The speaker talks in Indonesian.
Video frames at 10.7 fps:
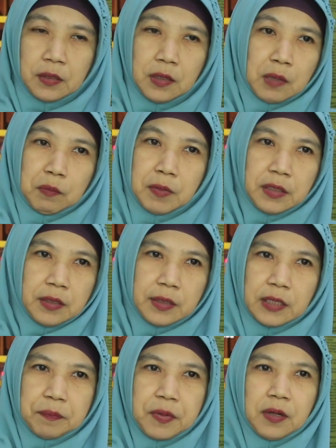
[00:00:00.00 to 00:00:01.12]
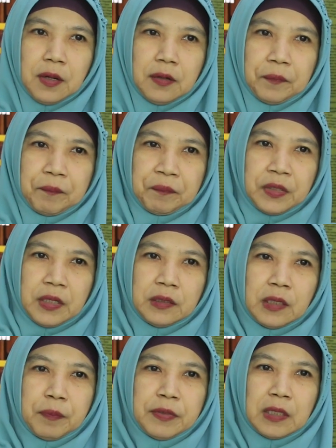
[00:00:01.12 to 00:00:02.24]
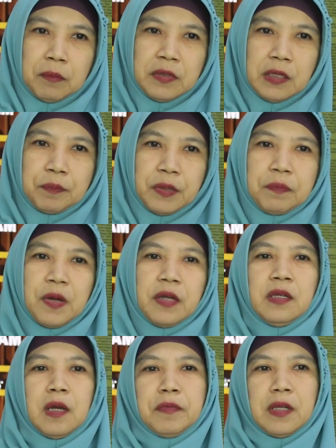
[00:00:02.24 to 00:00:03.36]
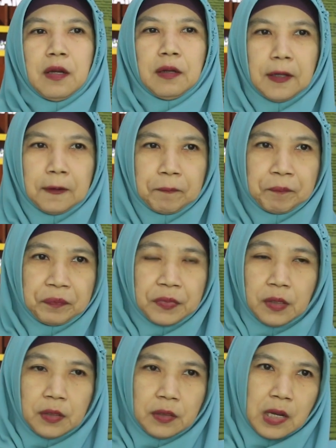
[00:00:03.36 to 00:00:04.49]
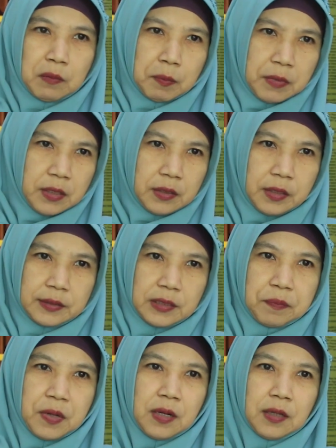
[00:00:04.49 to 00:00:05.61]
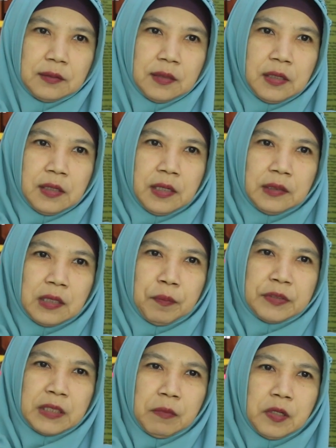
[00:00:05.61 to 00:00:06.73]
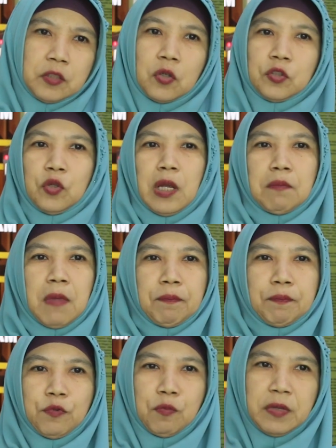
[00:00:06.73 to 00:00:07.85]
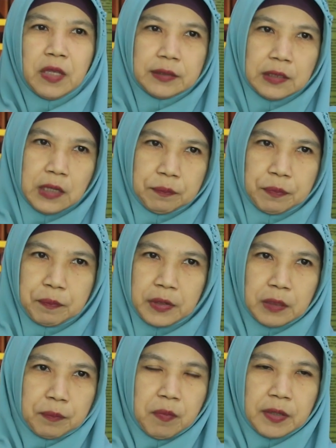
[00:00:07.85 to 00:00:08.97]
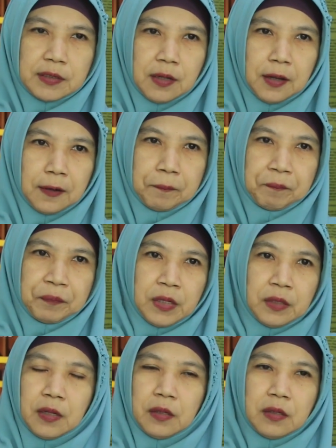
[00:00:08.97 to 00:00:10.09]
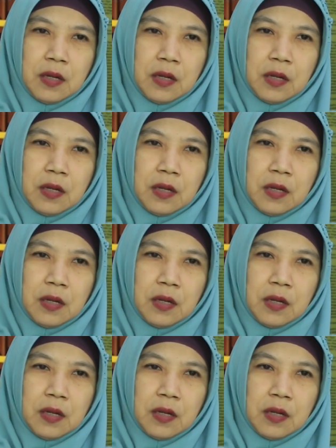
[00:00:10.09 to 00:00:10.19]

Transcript: Dengan memiliki kesabaran, kita bisa menjadi pribadi yang menyenangkan. Dengan memiliki kesabaran, kita bisa menjadi sosok yang mampu menyelesaikan berbagai permasalahan. Dan